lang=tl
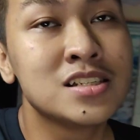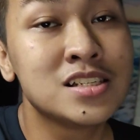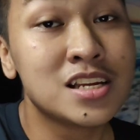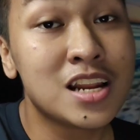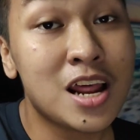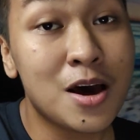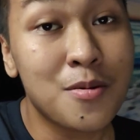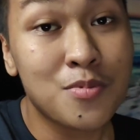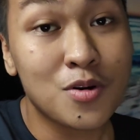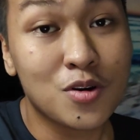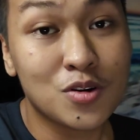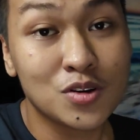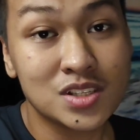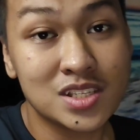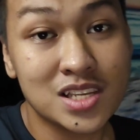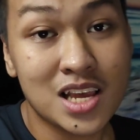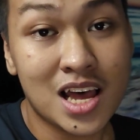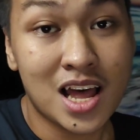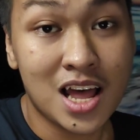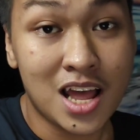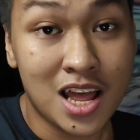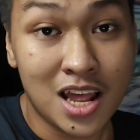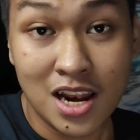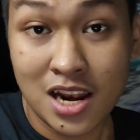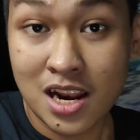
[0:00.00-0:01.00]
Sinabi ko
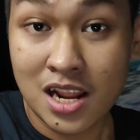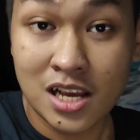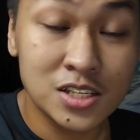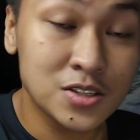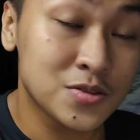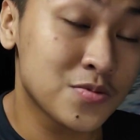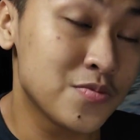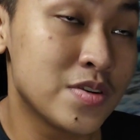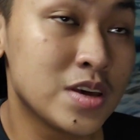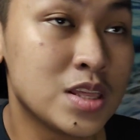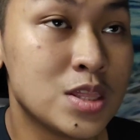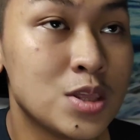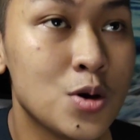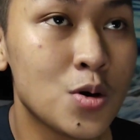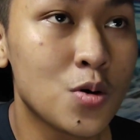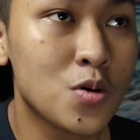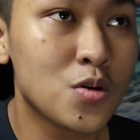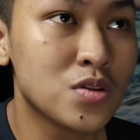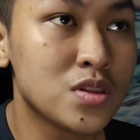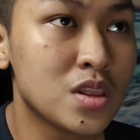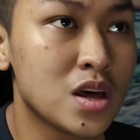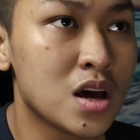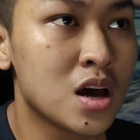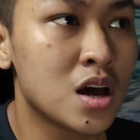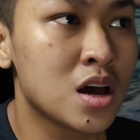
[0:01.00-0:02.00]
sa last video
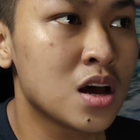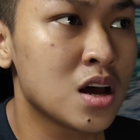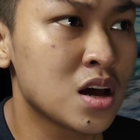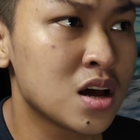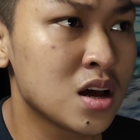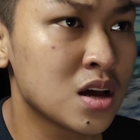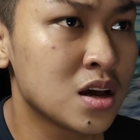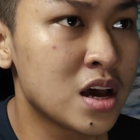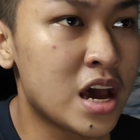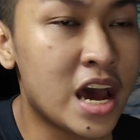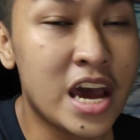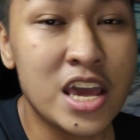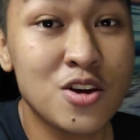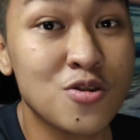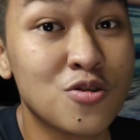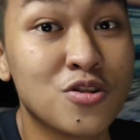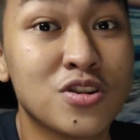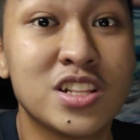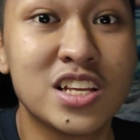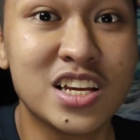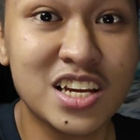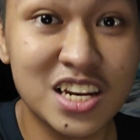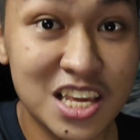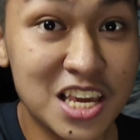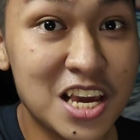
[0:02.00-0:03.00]
ko na,
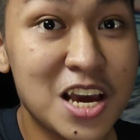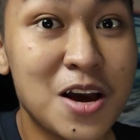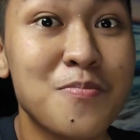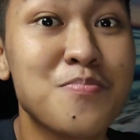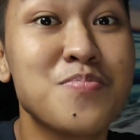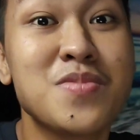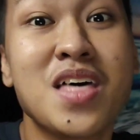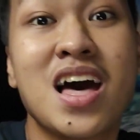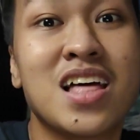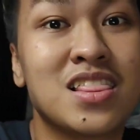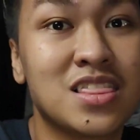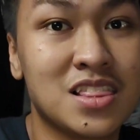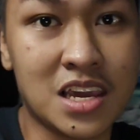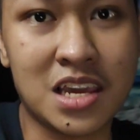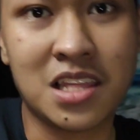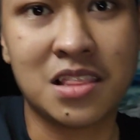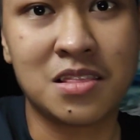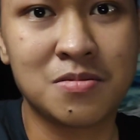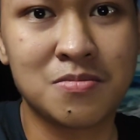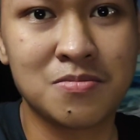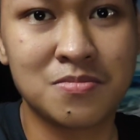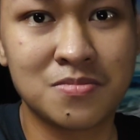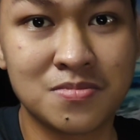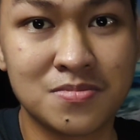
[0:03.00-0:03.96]
ayun, i-recap natin